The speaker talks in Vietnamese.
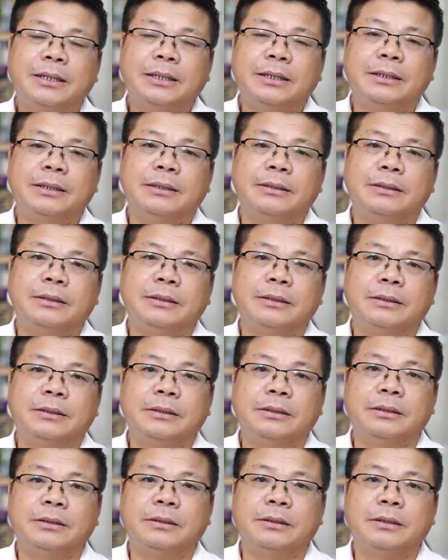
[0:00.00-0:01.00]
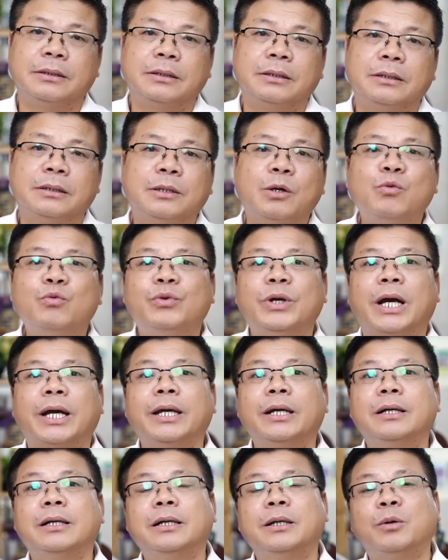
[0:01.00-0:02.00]
Từ công
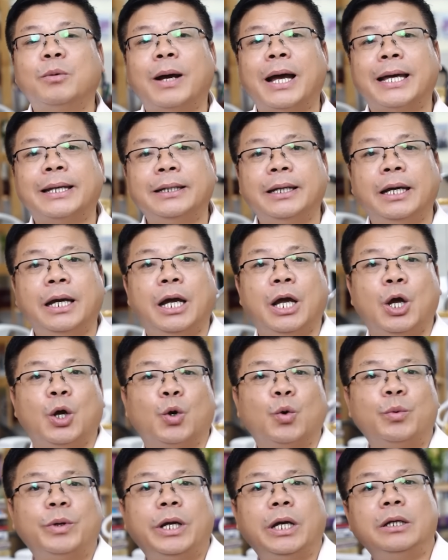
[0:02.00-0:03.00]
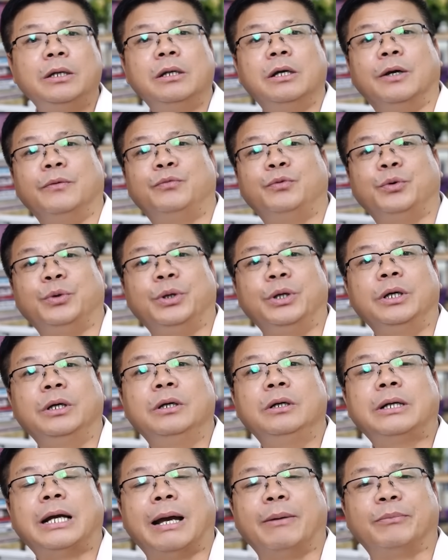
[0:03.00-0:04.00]
việc hay cơ quan cũng khiến người phụ
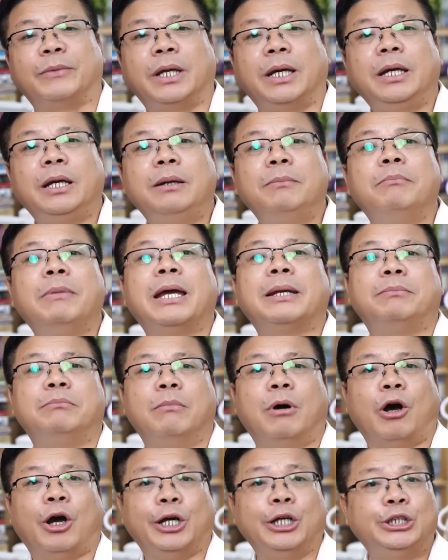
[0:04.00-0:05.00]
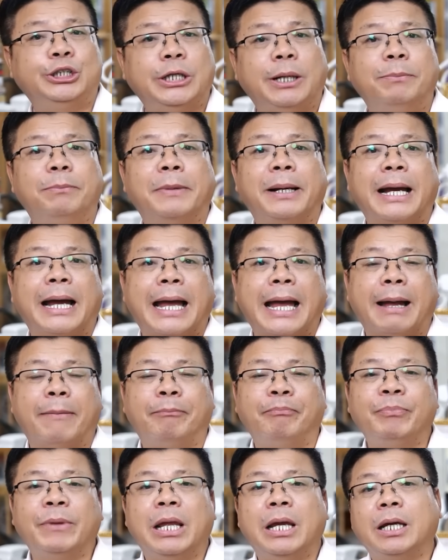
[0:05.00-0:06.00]
nữ cảm thấy mệt mỏi, trầm
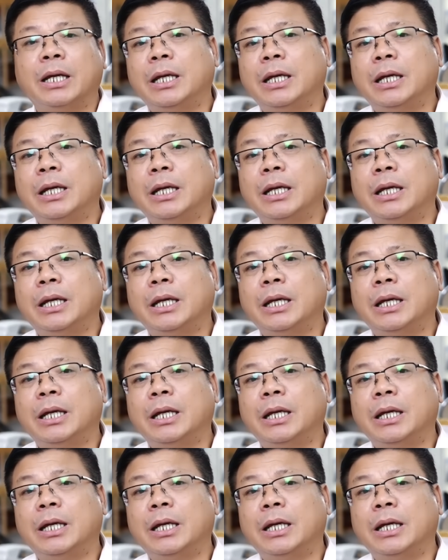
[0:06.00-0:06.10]
cảm.